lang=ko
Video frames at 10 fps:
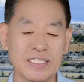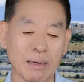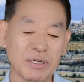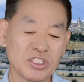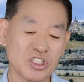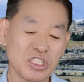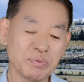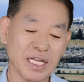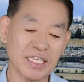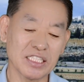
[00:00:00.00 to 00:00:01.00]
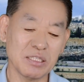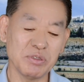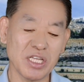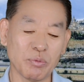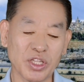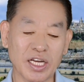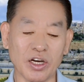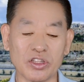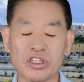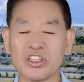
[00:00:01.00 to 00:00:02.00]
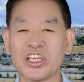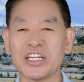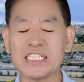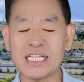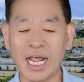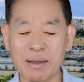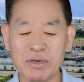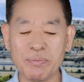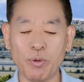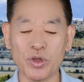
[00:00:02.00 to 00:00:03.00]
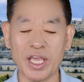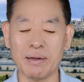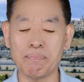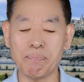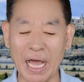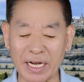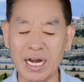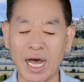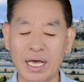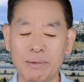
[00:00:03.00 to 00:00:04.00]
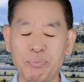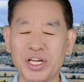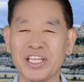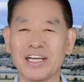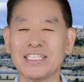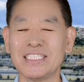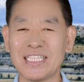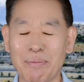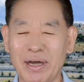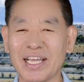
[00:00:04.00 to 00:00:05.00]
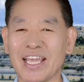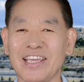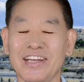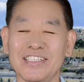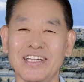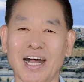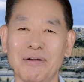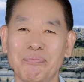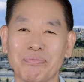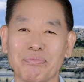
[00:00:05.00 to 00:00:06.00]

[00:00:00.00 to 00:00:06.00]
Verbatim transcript: 잠언서 십사 장 십이 절 보니까 어떤 길은 사람의 보기에는 바르나 필경은 사망의 길이니라.